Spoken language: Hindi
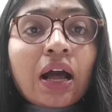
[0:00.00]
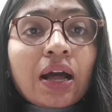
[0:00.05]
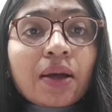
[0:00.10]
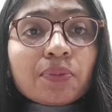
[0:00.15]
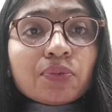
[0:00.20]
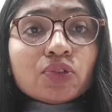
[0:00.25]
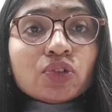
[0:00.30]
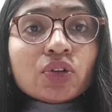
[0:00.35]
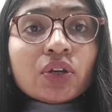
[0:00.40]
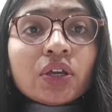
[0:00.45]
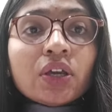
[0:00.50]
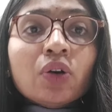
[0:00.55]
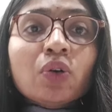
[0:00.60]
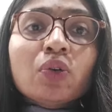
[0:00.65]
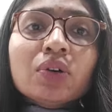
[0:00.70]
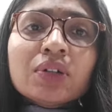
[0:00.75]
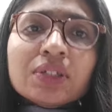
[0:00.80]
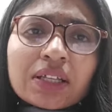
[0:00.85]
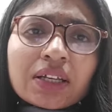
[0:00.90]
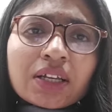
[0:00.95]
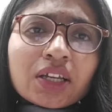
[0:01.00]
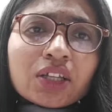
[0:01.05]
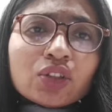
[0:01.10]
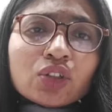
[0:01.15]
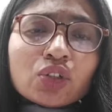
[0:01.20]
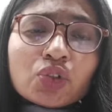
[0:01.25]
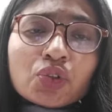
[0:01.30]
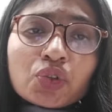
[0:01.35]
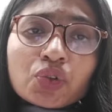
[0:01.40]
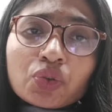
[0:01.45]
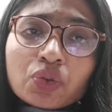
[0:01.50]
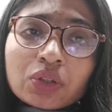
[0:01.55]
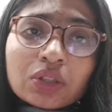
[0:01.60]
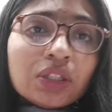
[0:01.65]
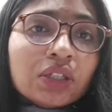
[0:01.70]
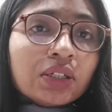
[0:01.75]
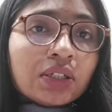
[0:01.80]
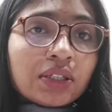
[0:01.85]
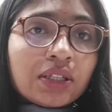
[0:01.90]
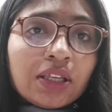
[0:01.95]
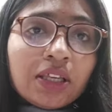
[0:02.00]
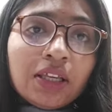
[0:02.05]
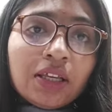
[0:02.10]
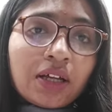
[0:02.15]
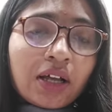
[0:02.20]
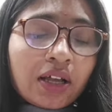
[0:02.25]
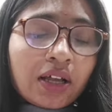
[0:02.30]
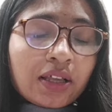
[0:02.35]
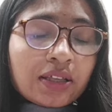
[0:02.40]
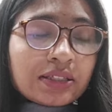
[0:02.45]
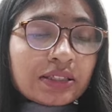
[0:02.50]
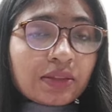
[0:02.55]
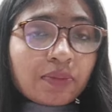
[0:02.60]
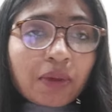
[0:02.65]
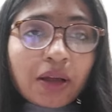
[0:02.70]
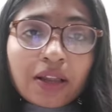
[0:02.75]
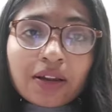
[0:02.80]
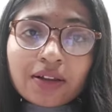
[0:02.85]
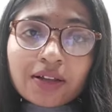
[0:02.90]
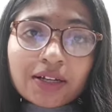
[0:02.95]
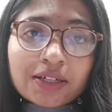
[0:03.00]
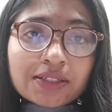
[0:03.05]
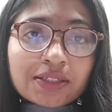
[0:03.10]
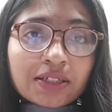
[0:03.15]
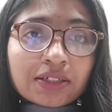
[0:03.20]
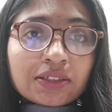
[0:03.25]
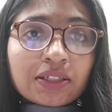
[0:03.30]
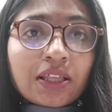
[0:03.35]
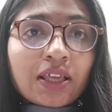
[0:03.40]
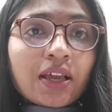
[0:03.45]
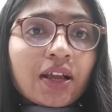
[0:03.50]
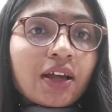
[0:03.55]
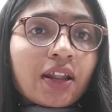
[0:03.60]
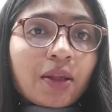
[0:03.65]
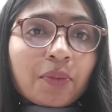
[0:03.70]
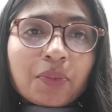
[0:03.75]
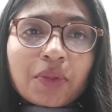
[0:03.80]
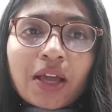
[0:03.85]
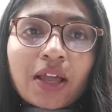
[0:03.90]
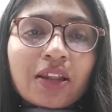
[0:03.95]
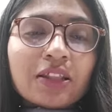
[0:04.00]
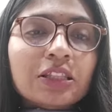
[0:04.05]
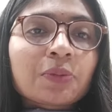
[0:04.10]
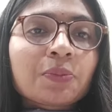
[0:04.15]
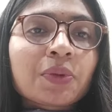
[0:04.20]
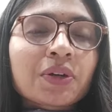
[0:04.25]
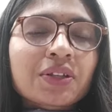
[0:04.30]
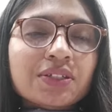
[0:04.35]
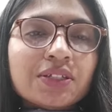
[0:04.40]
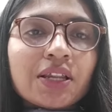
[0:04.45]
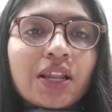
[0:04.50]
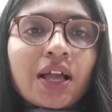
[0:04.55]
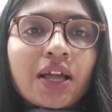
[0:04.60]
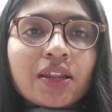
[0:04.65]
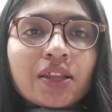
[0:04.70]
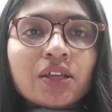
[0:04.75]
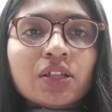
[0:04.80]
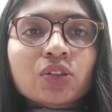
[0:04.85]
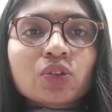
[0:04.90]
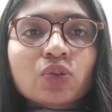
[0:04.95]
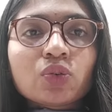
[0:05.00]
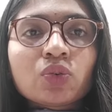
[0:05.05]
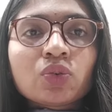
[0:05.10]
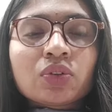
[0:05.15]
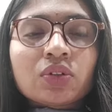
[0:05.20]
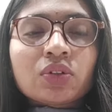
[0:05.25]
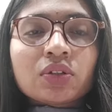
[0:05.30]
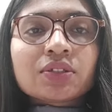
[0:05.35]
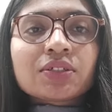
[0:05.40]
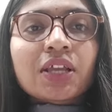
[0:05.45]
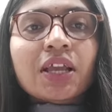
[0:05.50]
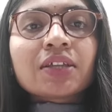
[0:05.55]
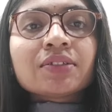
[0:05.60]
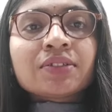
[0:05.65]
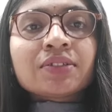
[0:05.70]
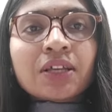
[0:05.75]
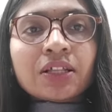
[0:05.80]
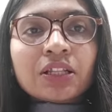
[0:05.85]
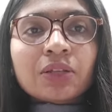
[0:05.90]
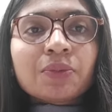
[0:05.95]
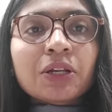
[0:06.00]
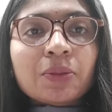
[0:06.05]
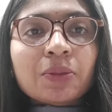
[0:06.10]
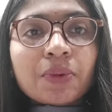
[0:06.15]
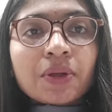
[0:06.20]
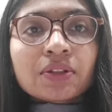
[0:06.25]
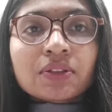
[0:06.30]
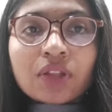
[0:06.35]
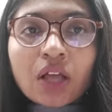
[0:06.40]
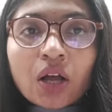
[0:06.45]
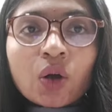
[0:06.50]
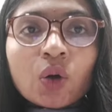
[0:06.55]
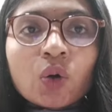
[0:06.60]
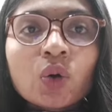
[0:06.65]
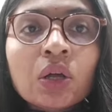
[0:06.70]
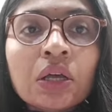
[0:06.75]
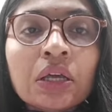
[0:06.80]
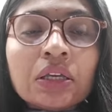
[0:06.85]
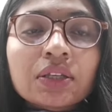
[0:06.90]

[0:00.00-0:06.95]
आप जो है हो सके तो शुद्ध घी का इस्तेमाल कर सकते हैं अगर आप क्यारा दीपक जला रहे हैं तो शायद ज़्यादा बड़ी बात ना हो